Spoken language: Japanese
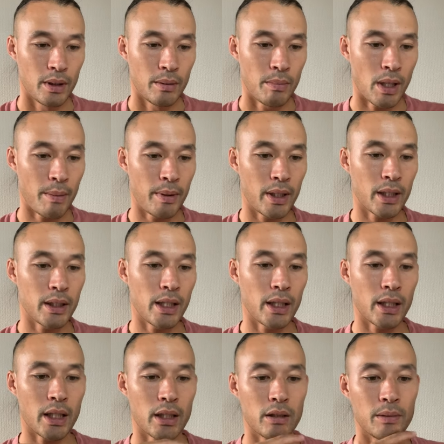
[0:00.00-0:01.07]
う。まあ、アメリカ大
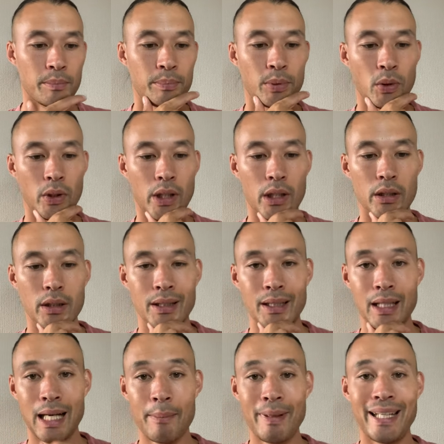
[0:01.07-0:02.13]
学からプロになる、
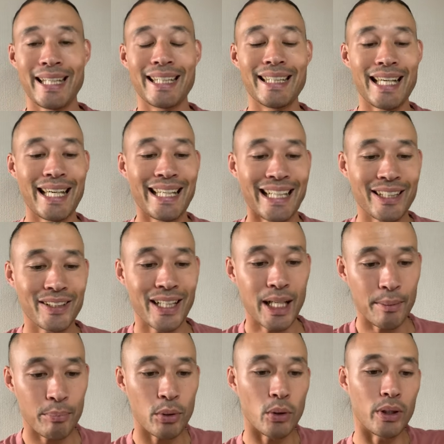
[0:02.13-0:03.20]
アメリカ大学か
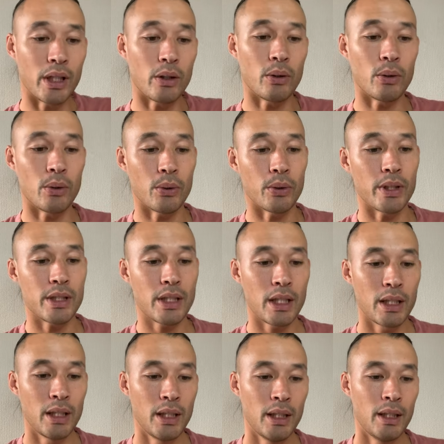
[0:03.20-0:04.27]
らプロになる方法です
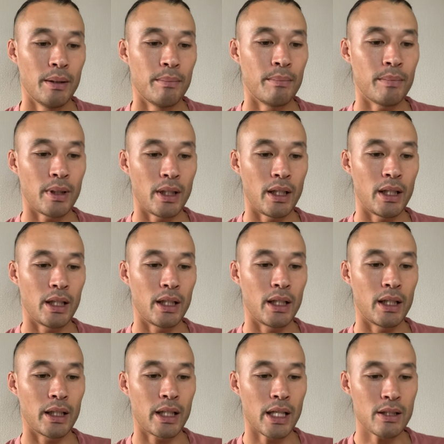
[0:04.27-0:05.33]
ね。
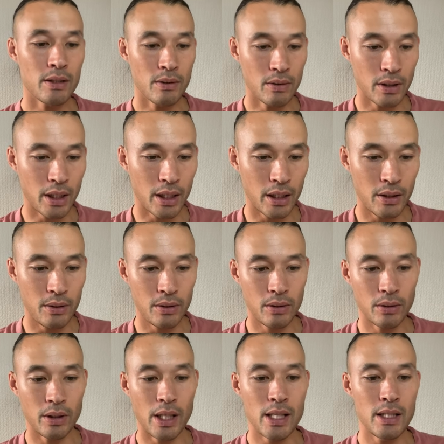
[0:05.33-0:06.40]
えー、結論から言う
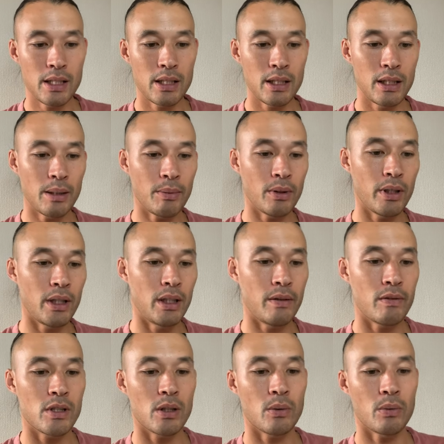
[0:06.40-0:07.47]
と NCAA
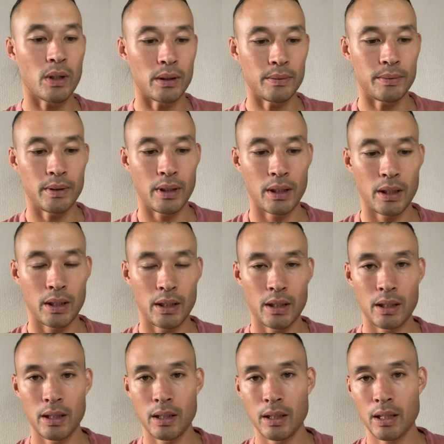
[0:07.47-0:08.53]
Division 1、
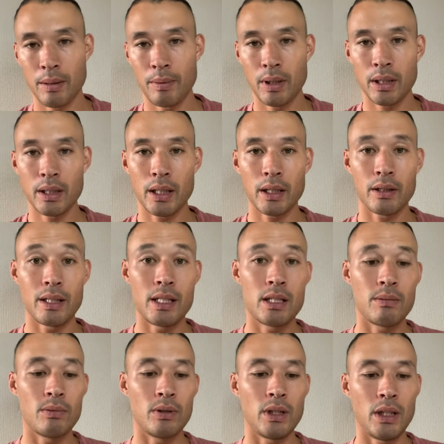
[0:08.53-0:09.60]
えー、アメリカ大学
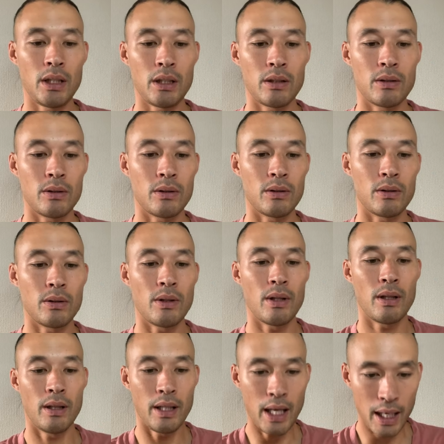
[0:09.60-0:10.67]
一部リーグ
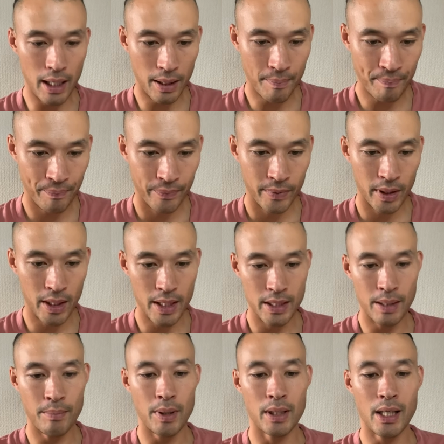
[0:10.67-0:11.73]
で、えー、
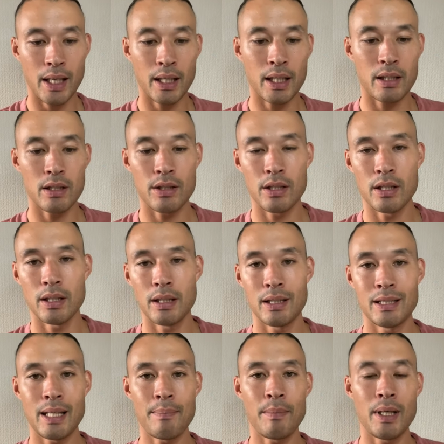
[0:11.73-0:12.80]
全米大会に、
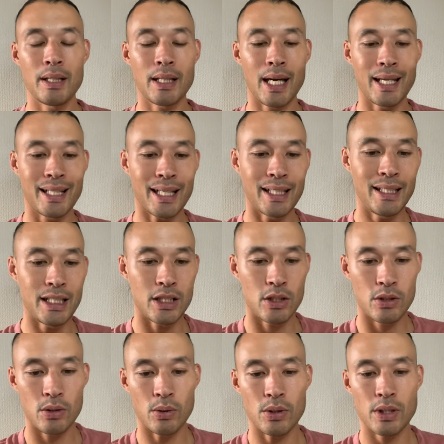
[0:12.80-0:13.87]
全米大会に
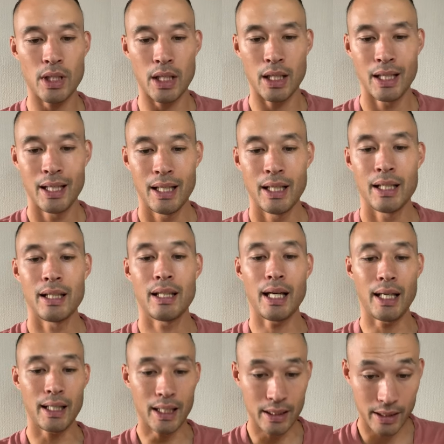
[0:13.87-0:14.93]
出場して、
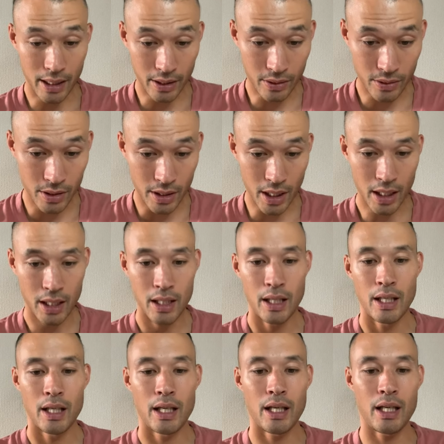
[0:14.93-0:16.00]
大活躍して、
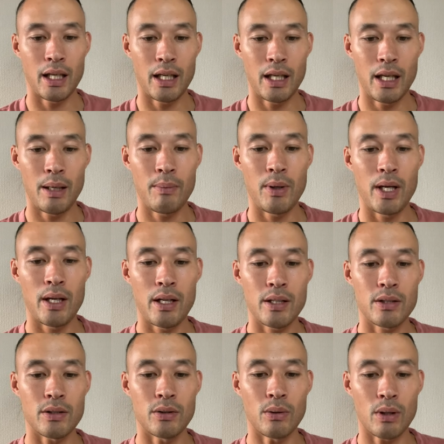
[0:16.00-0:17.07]
えー、
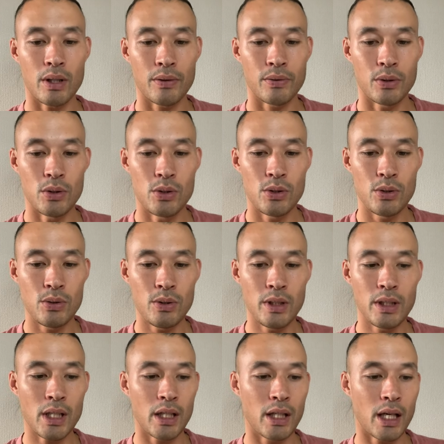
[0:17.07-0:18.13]
MLS ドラフト10位以
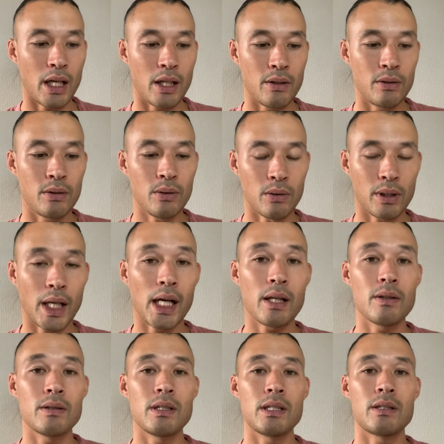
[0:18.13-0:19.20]
内に入ると
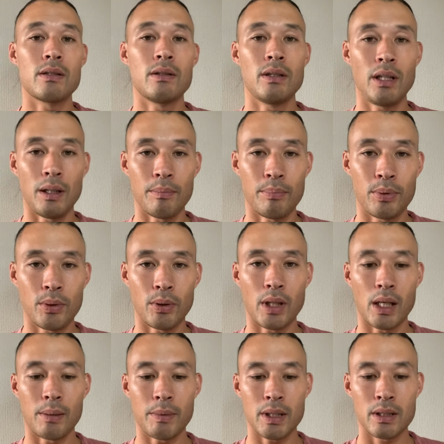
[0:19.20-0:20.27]
確実にプロに
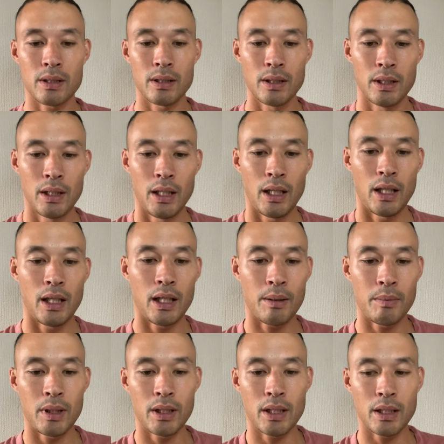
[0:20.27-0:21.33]
なります。えー、
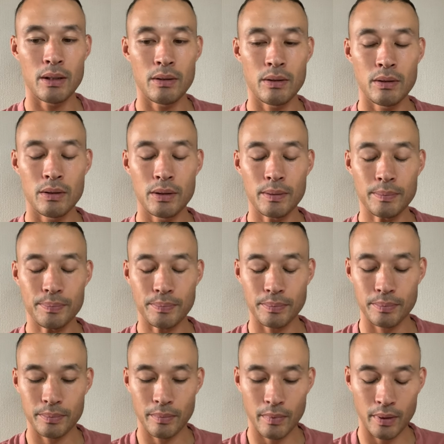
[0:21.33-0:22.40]
アメリカの、
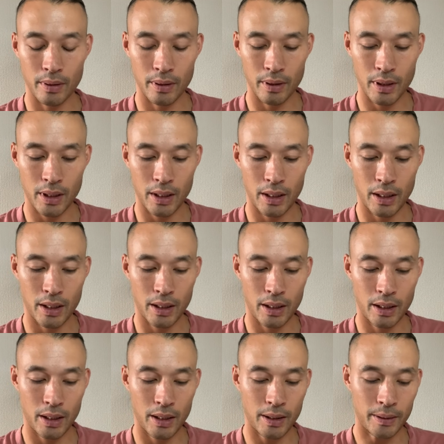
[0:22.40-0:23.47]

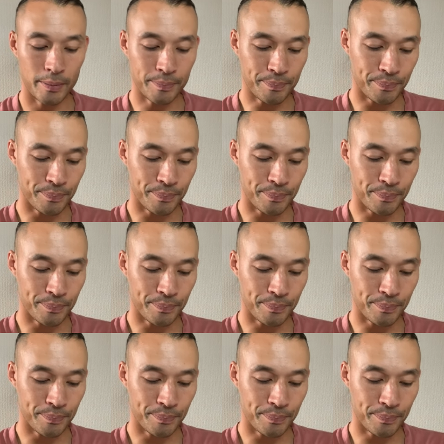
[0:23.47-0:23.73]
えー、